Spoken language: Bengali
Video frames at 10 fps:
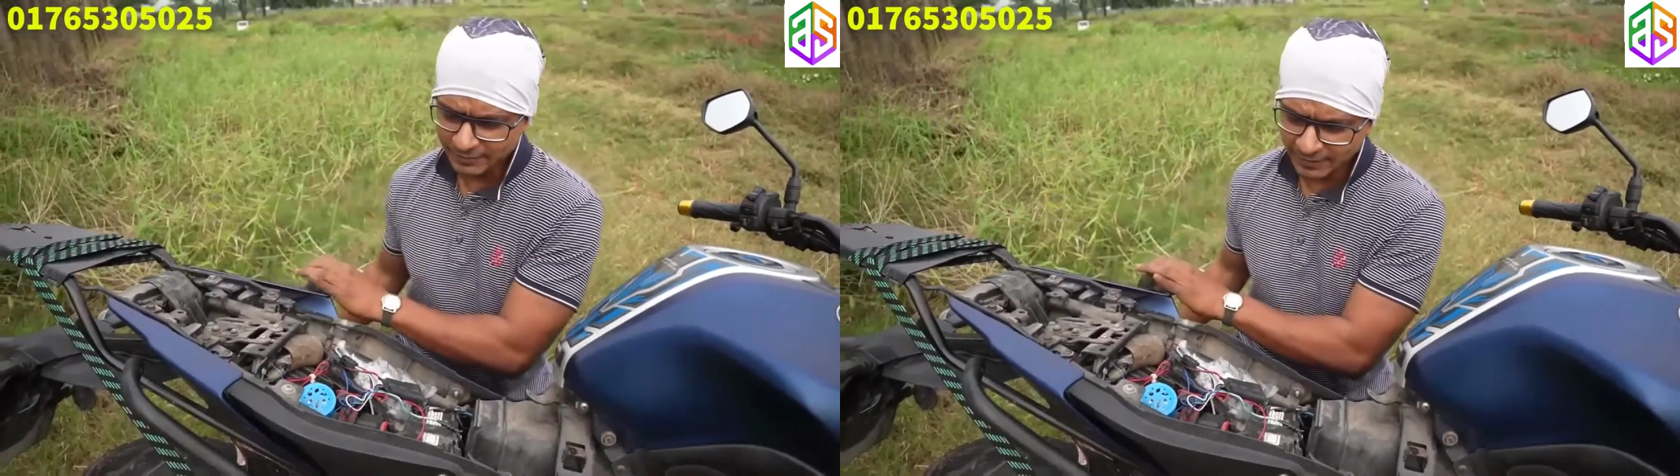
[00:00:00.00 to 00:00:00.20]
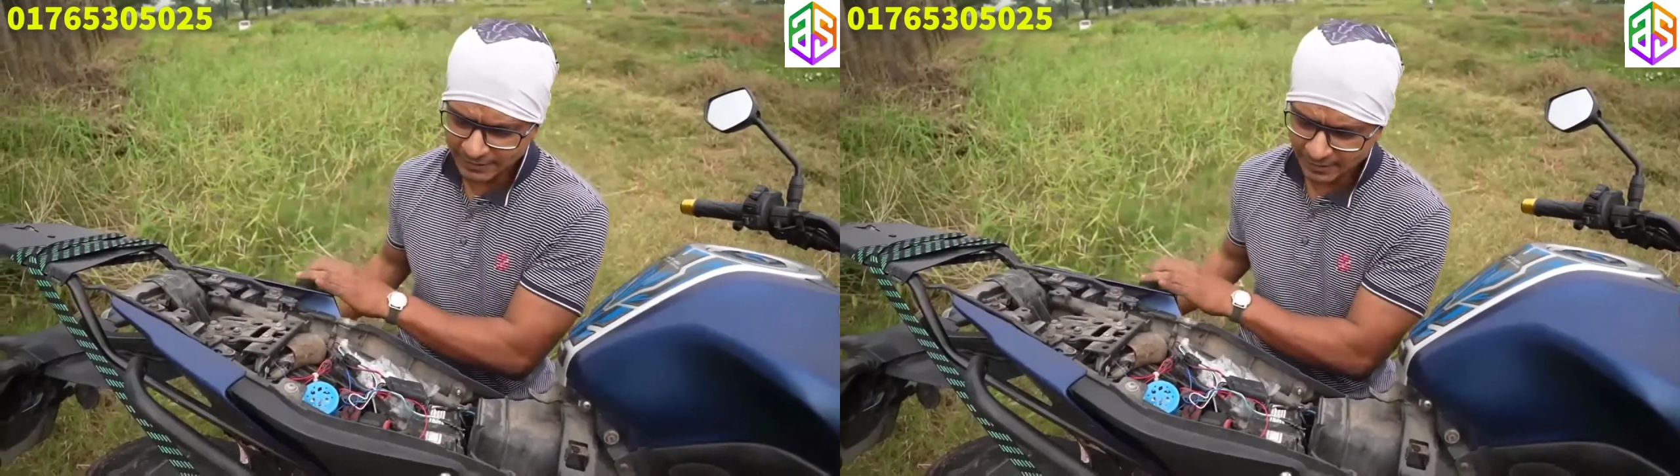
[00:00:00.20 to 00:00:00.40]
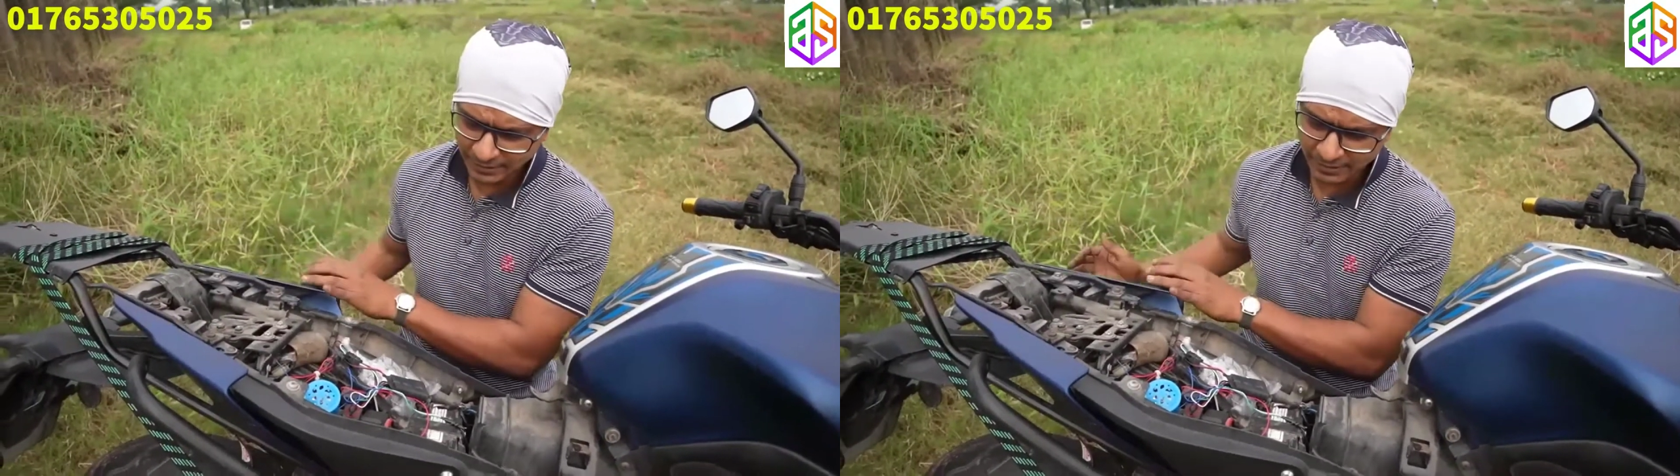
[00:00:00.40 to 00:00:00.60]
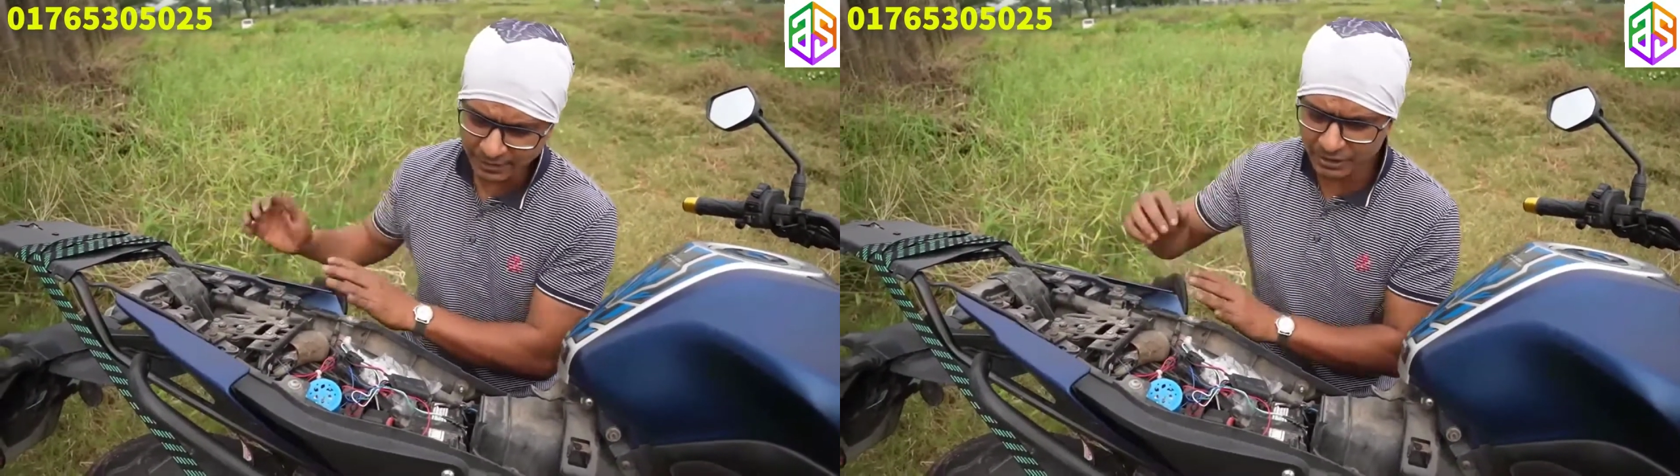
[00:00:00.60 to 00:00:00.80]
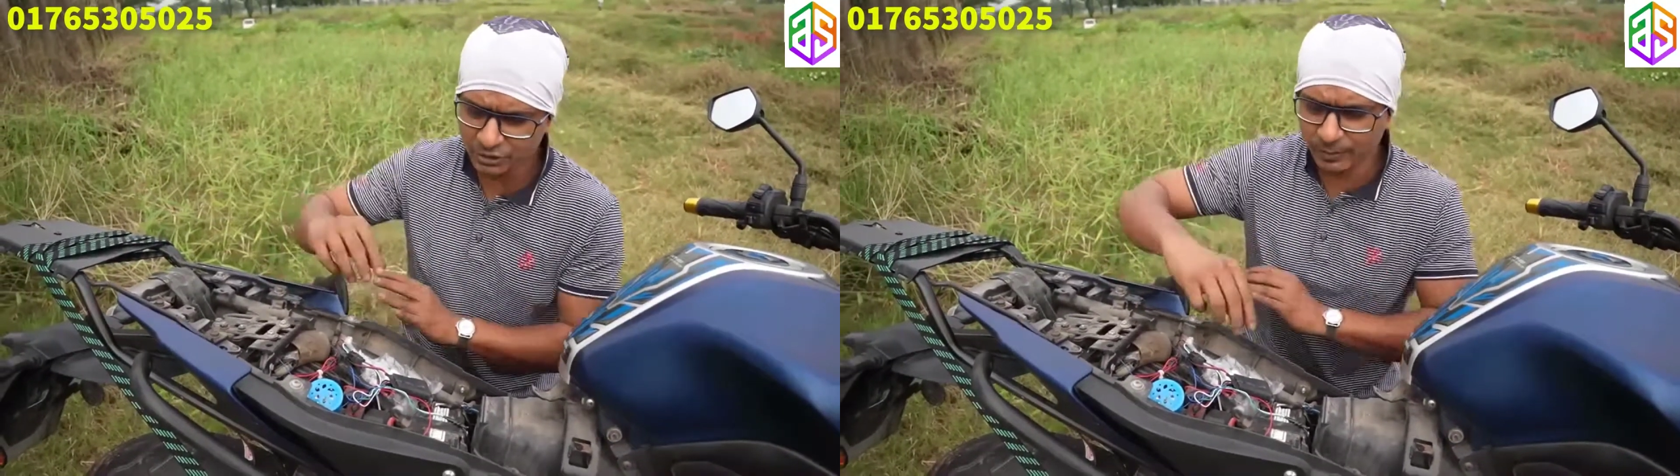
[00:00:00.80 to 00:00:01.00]
ডিভাইসের
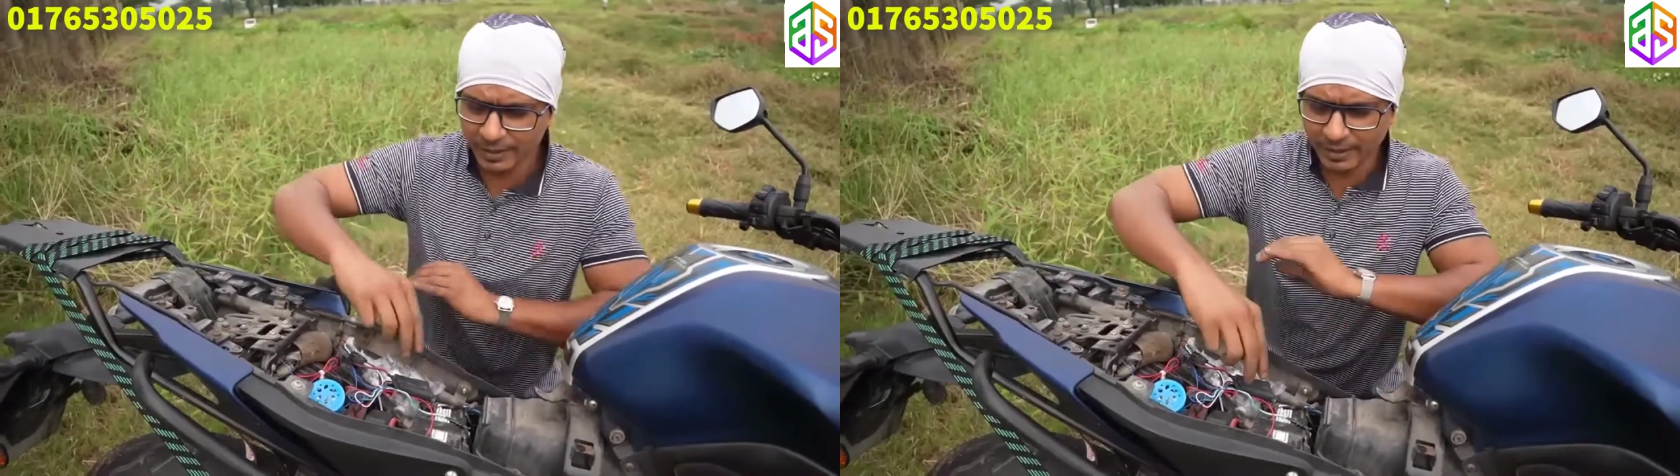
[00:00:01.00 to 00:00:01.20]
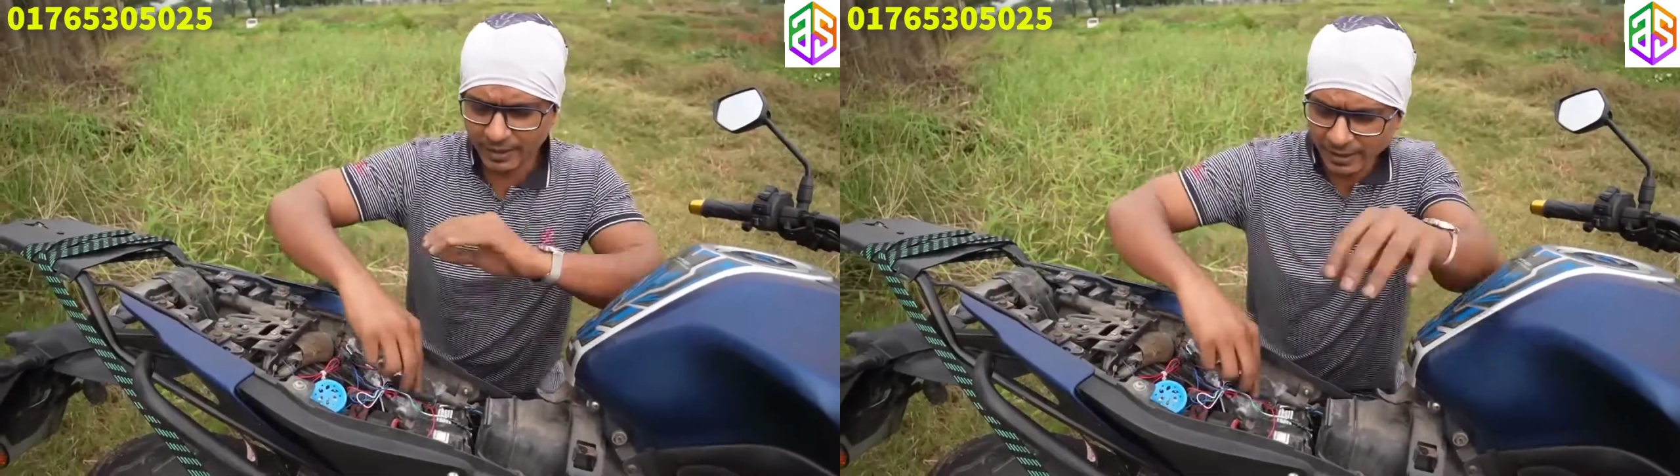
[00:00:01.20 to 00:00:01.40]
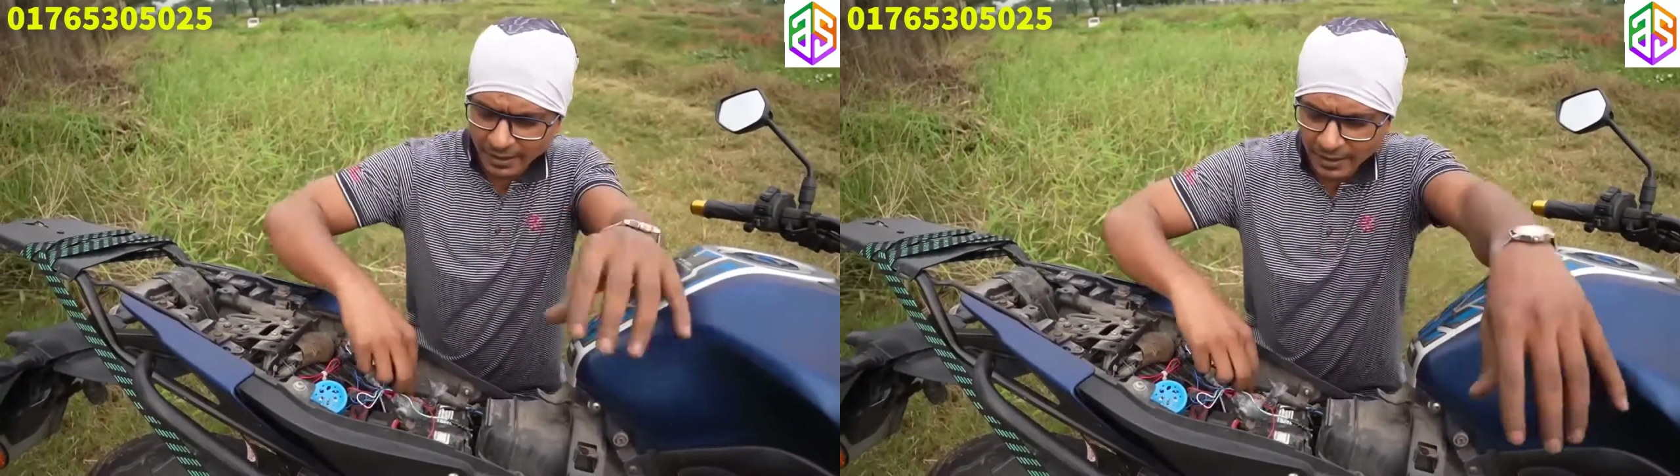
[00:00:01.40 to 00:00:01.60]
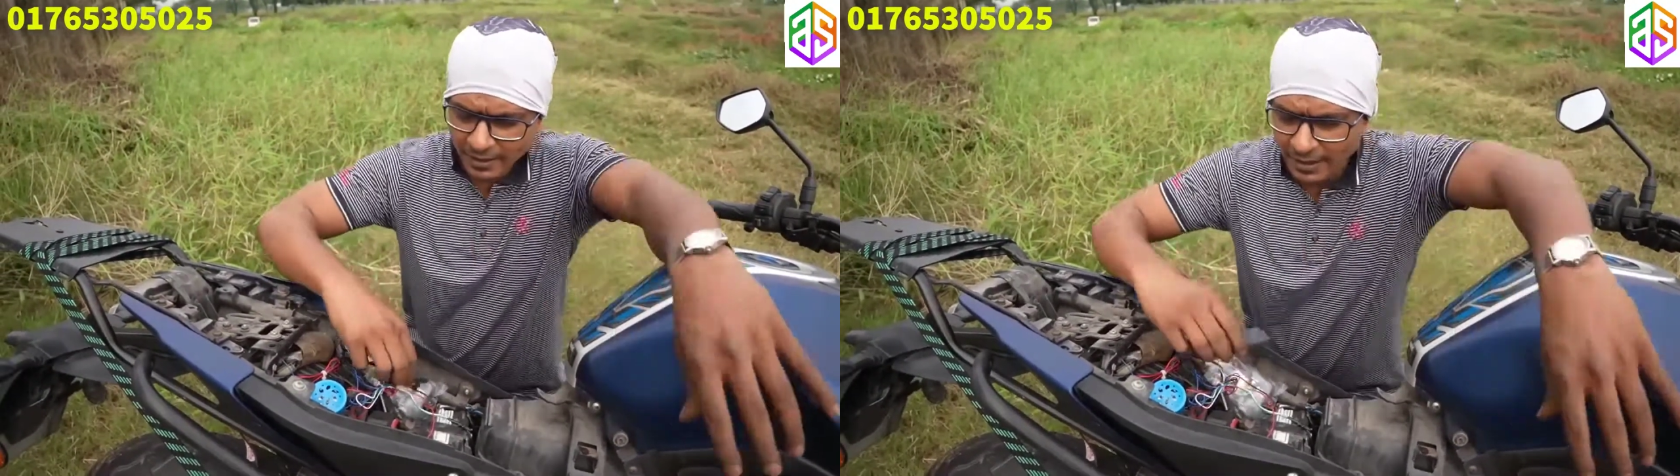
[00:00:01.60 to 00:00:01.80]
নিজস্ব ব্যাটারি